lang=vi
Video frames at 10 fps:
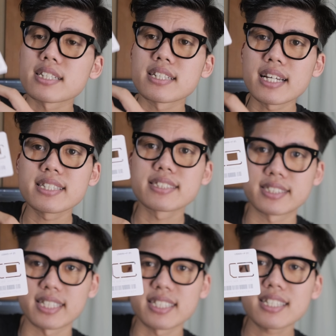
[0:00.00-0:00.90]
đây
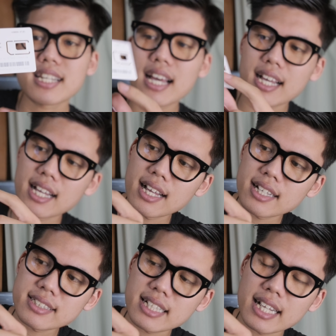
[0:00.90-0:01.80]
chính
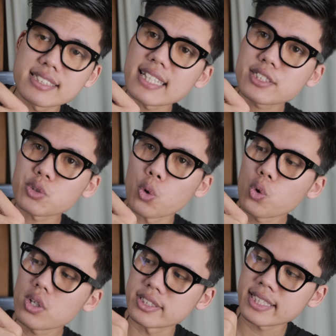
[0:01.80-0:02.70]
là cái dãy số
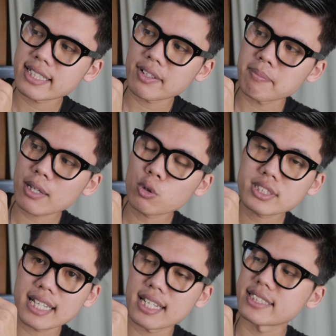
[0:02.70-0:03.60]
ở trên cái phần mã cốt
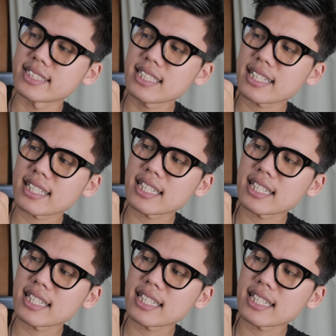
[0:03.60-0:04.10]
dài này chính là